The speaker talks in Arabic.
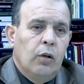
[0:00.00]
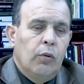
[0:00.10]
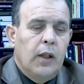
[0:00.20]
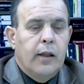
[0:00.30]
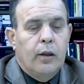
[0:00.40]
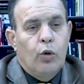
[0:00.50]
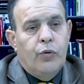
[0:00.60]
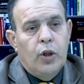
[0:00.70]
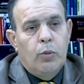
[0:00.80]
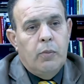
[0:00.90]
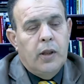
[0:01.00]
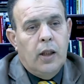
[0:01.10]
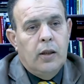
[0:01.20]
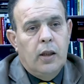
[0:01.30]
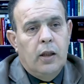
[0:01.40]
ولكنه في يوم من
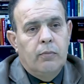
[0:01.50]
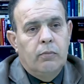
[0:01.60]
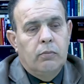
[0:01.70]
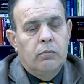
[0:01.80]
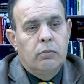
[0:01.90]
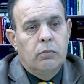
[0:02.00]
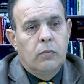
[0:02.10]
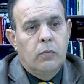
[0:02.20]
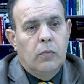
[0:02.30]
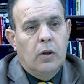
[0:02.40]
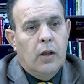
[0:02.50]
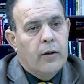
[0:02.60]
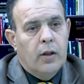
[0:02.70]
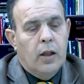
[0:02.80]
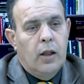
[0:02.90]
الأيام
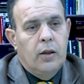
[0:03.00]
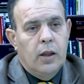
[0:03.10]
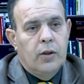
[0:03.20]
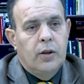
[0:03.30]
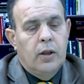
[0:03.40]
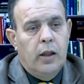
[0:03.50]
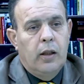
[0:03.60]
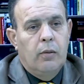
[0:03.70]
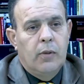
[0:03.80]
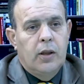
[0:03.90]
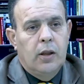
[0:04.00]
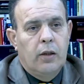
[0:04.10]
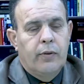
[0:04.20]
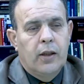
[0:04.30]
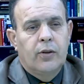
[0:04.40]
قرر أن يأتي إلى المدينة
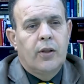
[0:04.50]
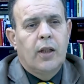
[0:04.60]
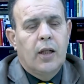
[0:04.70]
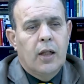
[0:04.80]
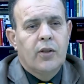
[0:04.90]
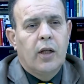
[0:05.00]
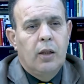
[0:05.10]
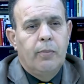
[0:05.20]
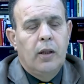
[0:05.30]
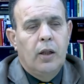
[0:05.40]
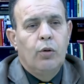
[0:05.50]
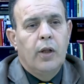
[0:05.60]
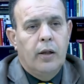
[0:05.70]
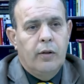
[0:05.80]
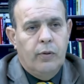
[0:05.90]
فقد تذكر صاحبا له
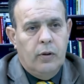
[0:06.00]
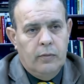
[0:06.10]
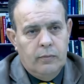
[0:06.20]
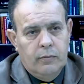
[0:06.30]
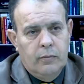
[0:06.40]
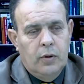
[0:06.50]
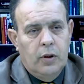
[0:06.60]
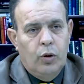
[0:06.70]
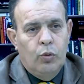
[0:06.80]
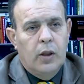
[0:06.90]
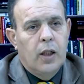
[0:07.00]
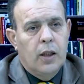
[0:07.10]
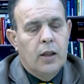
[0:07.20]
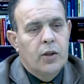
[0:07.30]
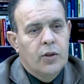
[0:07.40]
يعرفه وكان
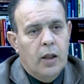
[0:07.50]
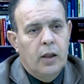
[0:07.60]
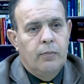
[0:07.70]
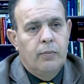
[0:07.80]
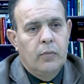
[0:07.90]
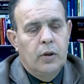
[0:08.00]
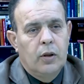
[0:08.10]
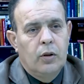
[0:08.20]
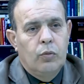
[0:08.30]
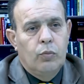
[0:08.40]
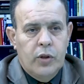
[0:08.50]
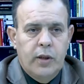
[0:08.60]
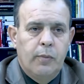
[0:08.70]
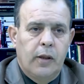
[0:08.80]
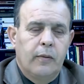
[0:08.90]
هذا الصاحب
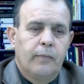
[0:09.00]
مسلما